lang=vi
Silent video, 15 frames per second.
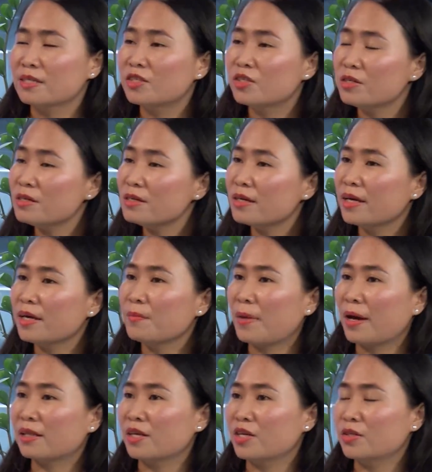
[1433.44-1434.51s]
trước khi
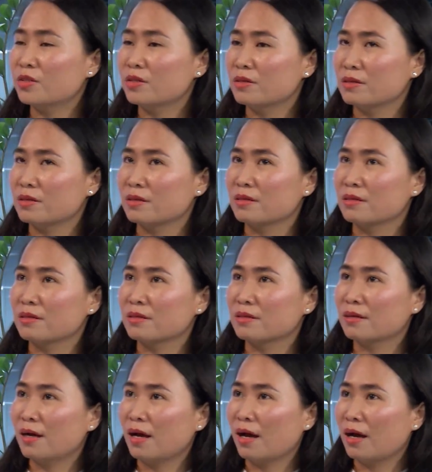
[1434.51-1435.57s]
mà thị trường
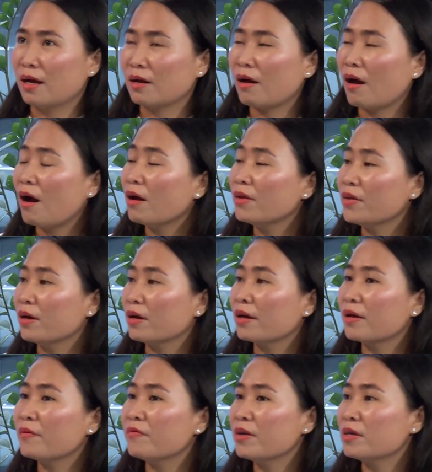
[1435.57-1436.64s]
à, có những
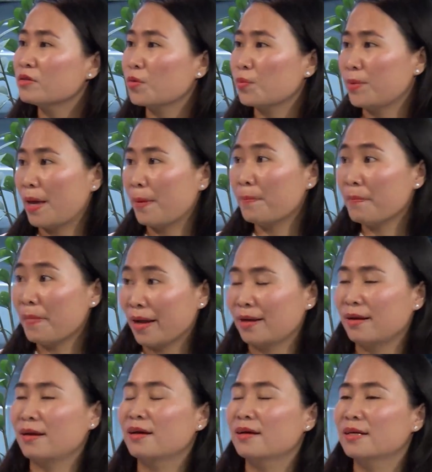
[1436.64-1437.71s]
cái phiên sụt giảm
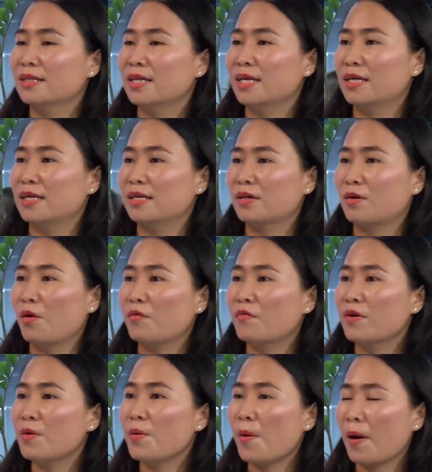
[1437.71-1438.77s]
mạnh thì cổ
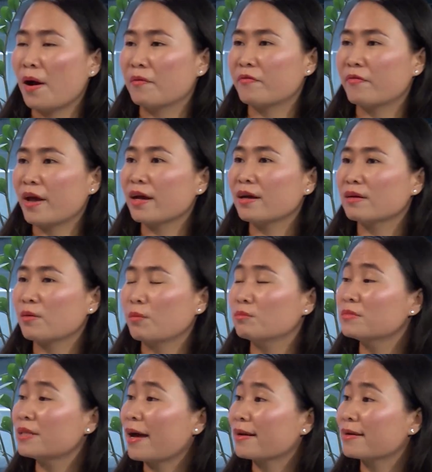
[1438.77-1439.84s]
phiếu Hòa Phát
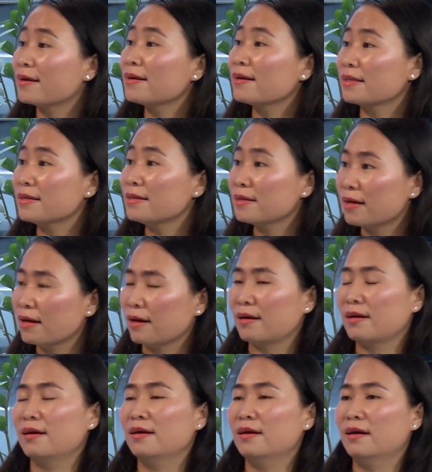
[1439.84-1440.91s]
cũng tăng rất là tích cực
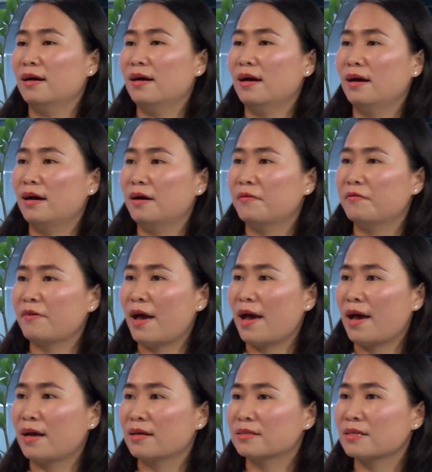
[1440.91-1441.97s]
à,
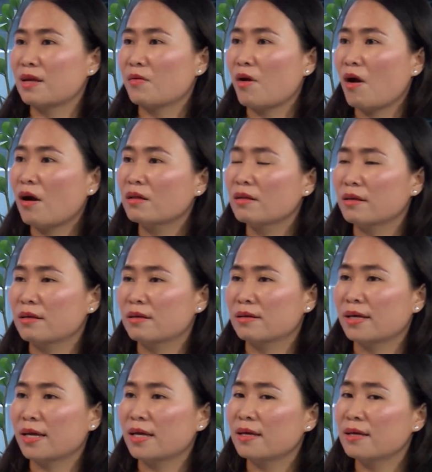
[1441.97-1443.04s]
và sau đó thì
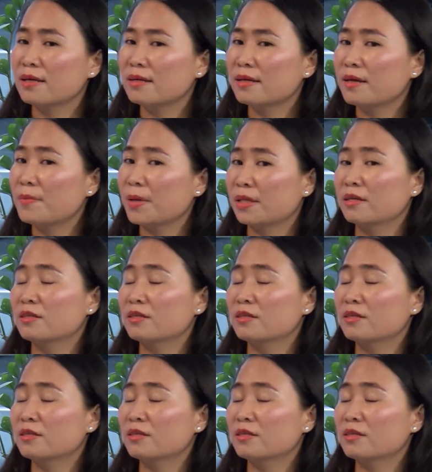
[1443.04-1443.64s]
cái khi mà thị